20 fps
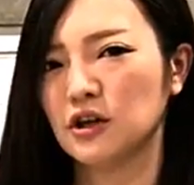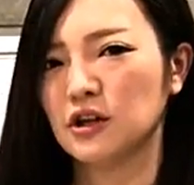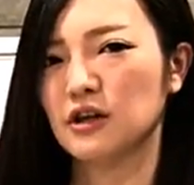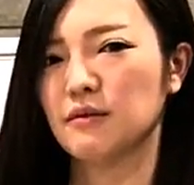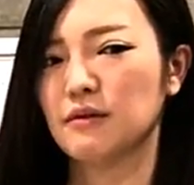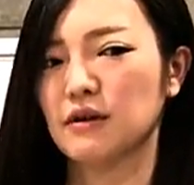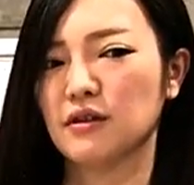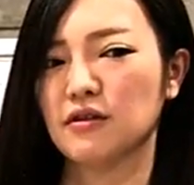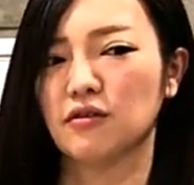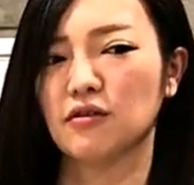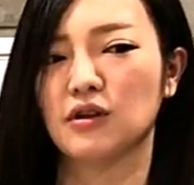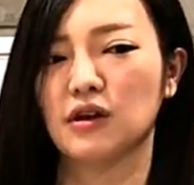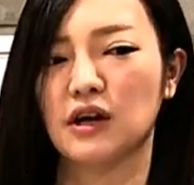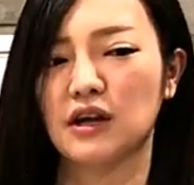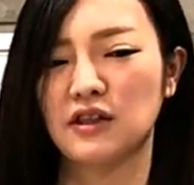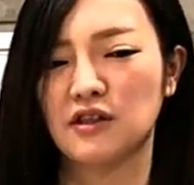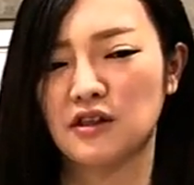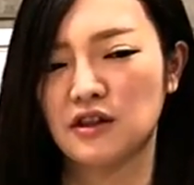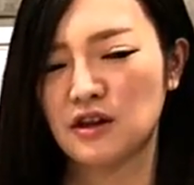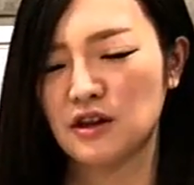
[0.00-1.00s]
でまあそんな
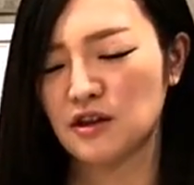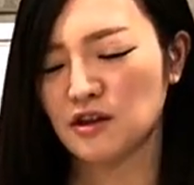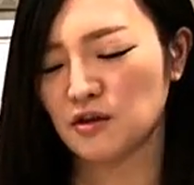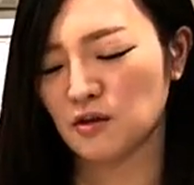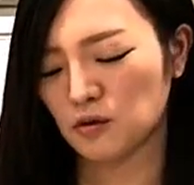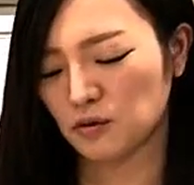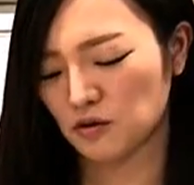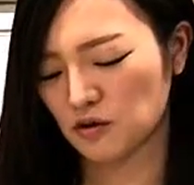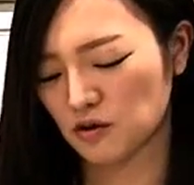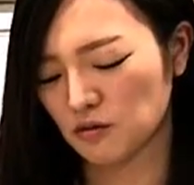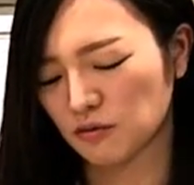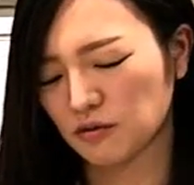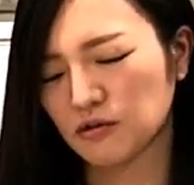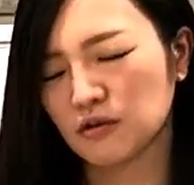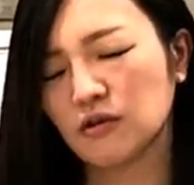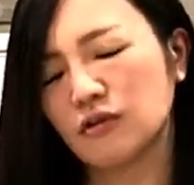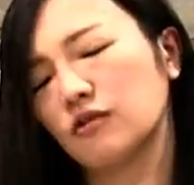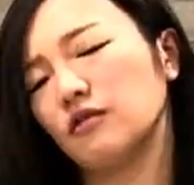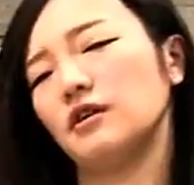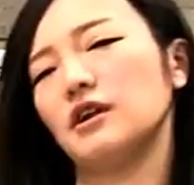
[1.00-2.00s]
感じでね司法書士も
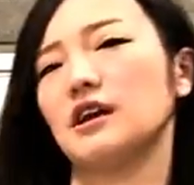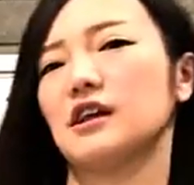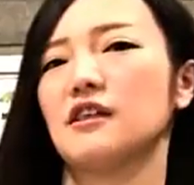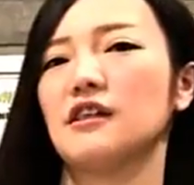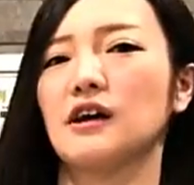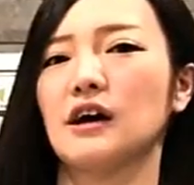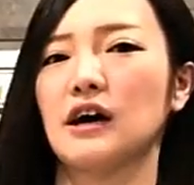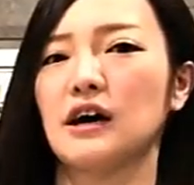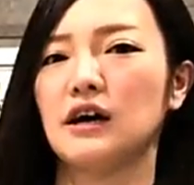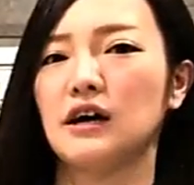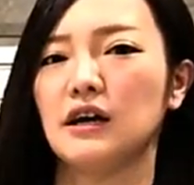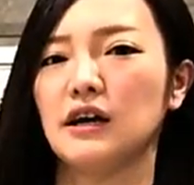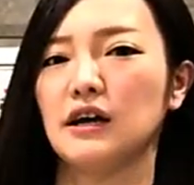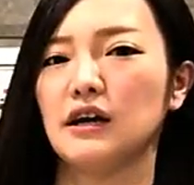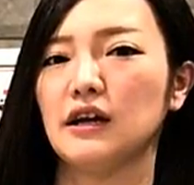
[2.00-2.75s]
すごく歴史が、